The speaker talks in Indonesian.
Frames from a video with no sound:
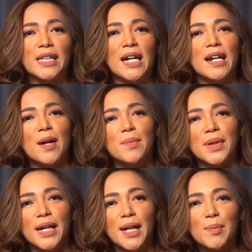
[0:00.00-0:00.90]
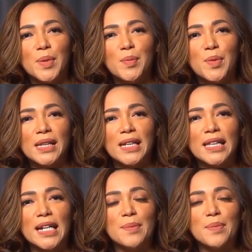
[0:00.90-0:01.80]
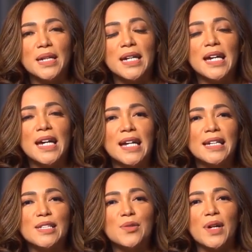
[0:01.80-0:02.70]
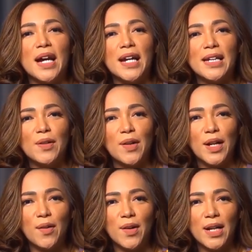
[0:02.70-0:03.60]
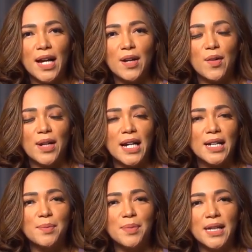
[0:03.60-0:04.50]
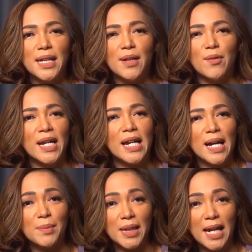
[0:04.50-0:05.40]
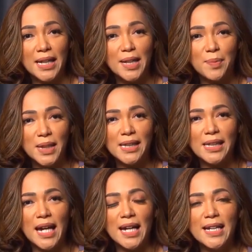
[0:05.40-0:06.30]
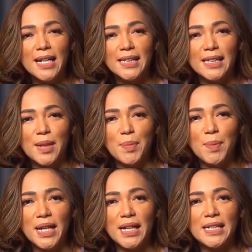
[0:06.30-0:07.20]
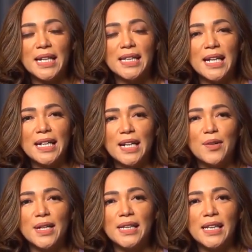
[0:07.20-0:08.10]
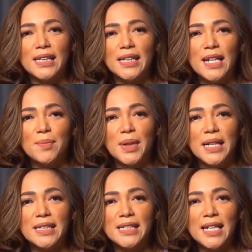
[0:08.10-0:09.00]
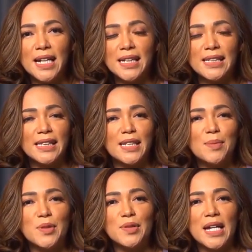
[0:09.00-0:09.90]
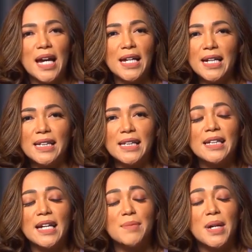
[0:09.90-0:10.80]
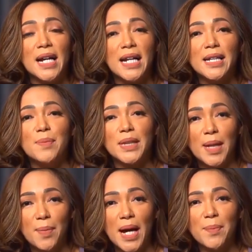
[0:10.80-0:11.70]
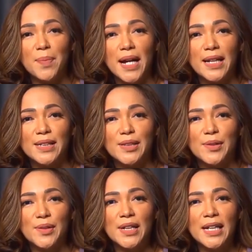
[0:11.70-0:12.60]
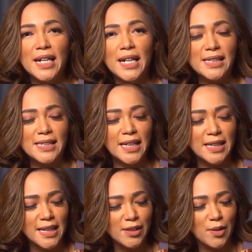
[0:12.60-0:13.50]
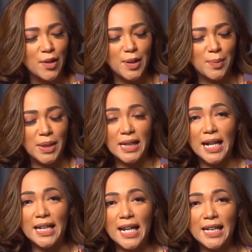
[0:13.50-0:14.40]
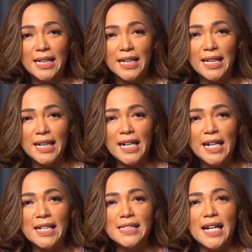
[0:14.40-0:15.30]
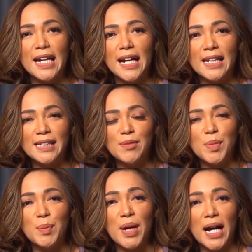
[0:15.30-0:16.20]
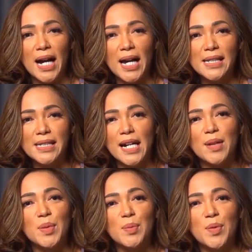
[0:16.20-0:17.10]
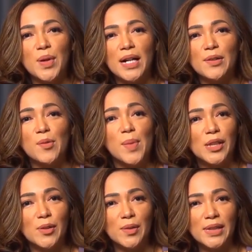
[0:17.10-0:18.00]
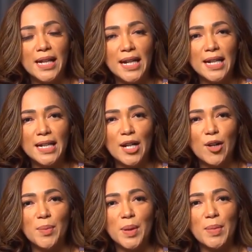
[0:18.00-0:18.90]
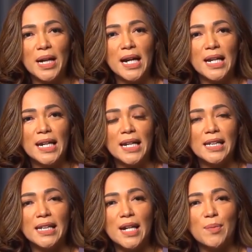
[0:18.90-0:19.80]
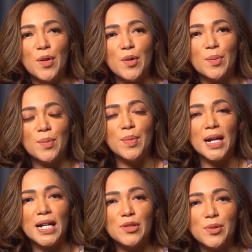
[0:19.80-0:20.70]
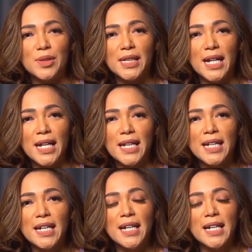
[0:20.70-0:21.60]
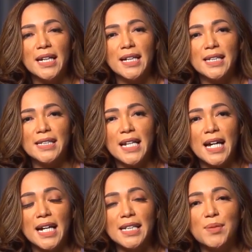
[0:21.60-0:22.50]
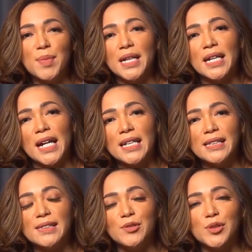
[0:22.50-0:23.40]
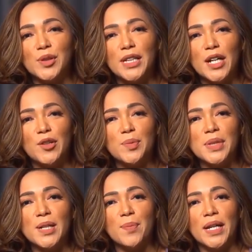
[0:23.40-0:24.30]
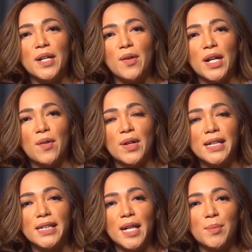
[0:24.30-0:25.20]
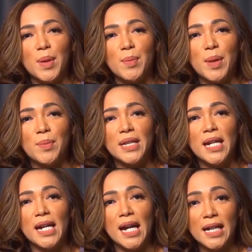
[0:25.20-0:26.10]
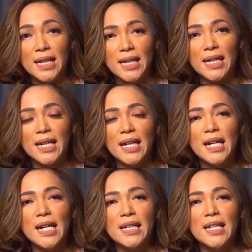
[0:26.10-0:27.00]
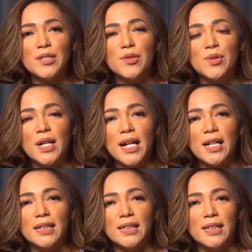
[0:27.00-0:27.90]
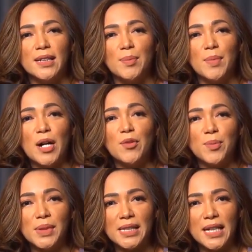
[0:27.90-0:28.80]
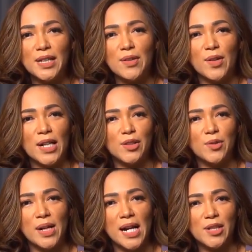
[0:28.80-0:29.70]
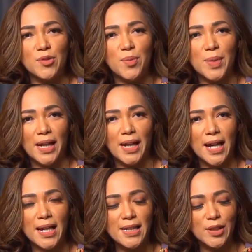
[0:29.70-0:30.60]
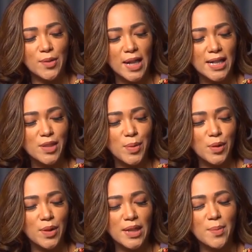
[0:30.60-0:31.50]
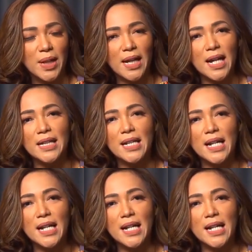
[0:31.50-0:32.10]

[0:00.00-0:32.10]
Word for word: kita rame, membuat kita lebih disukai oleh orang-orang lebih welcome terhadap kita, tetapi pada kenyataannya kalau kita tidak bekerja, kita tidak tidak berusaha ya kita nggak bakalan dapet apa-apa gitu. Jadi tolong dipikirkan lagi, jangan membakar, jangan membuang kumantongnya. Kalau memang kalian tidak mau mengasuhnya, uh, eh, silahkan diberikan untuk diadopsi kepada orang-orang yang memang menyayangi dan juga uh, mau menjadi orang tua asuh mereka gitu. Karena sebetulnya mereka